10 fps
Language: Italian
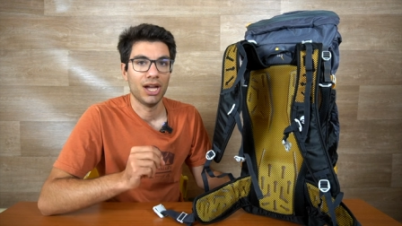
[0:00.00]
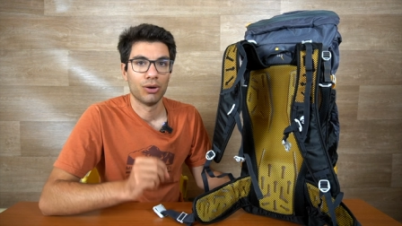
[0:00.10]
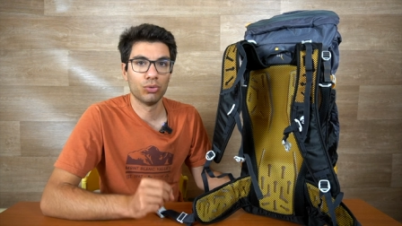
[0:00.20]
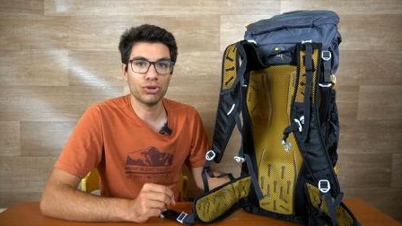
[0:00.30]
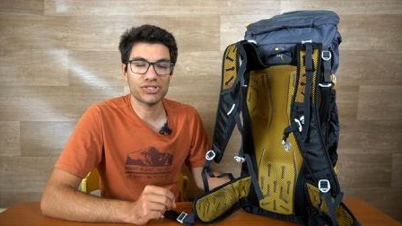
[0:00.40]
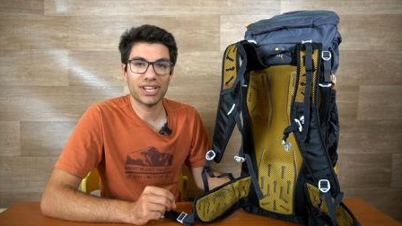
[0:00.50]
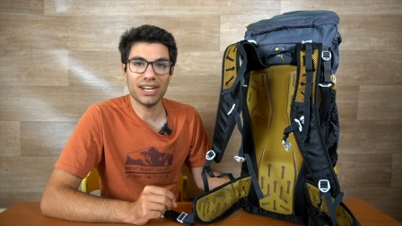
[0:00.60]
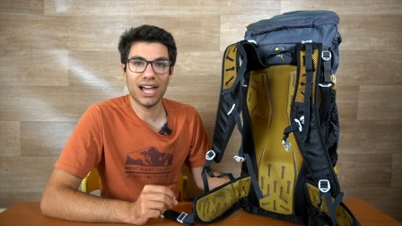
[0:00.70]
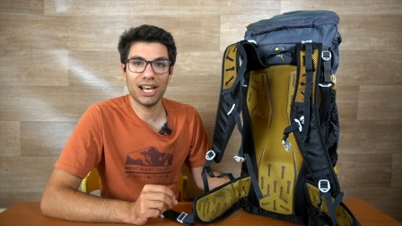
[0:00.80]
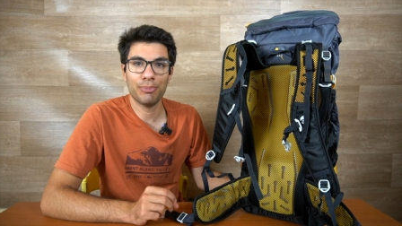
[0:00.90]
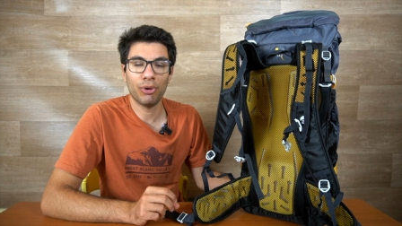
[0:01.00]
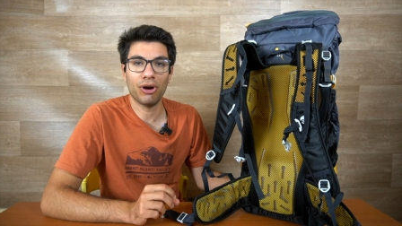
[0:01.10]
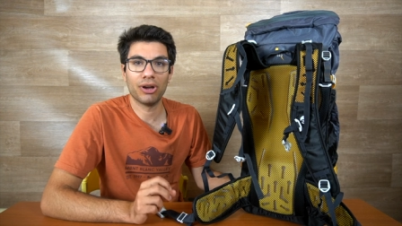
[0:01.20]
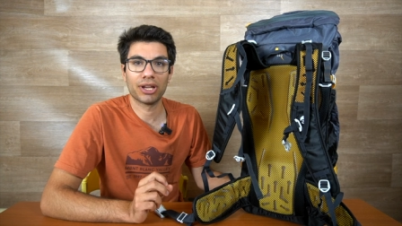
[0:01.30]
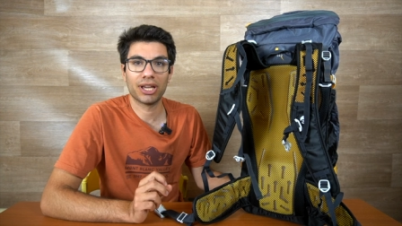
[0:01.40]
Uno schienale
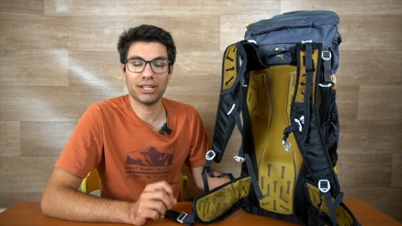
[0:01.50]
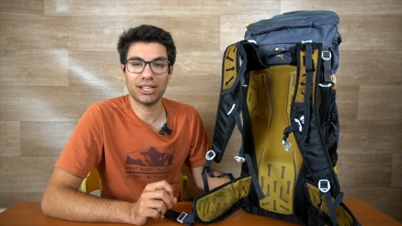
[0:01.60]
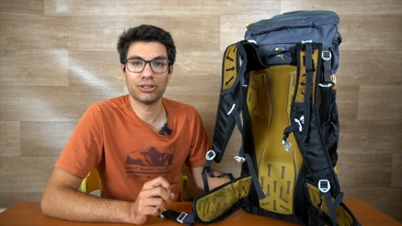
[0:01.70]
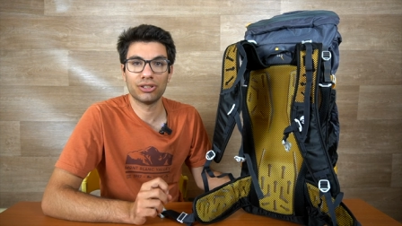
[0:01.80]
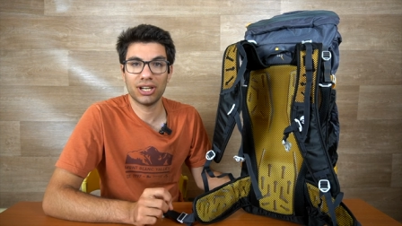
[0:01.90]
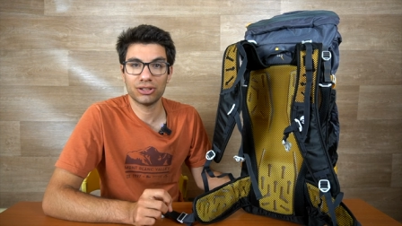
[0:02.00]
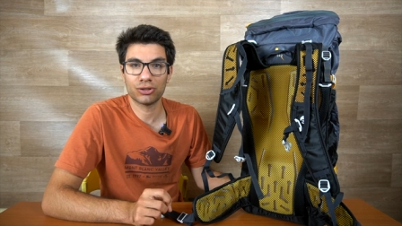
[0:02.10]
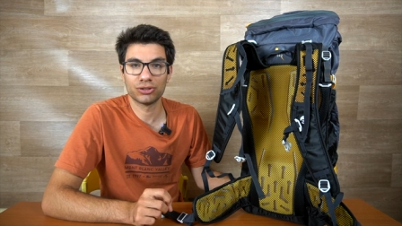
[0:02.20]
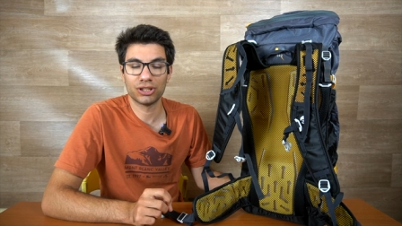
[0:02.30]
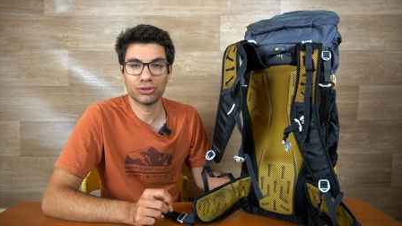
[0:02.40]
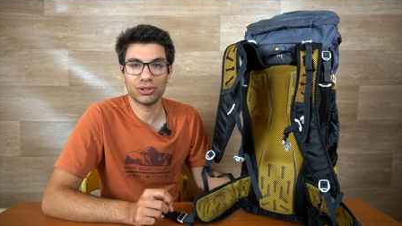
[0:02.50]
poi che andando a diretto contatto